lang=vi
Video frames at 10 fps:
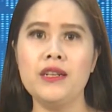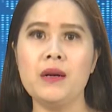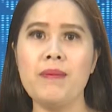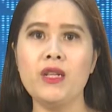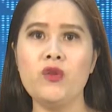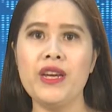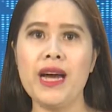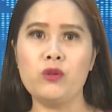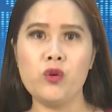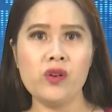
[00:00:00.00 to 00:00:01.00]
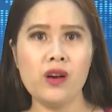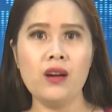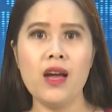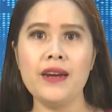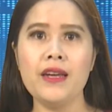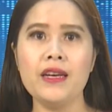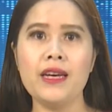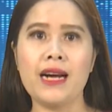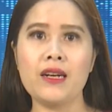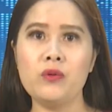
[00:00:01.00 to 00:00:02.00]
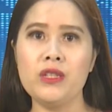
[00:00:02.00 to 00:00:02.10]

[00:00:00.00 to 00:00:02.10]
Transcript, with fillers: trưởng ban tuyên giáo Trung ương đề nghị các đồng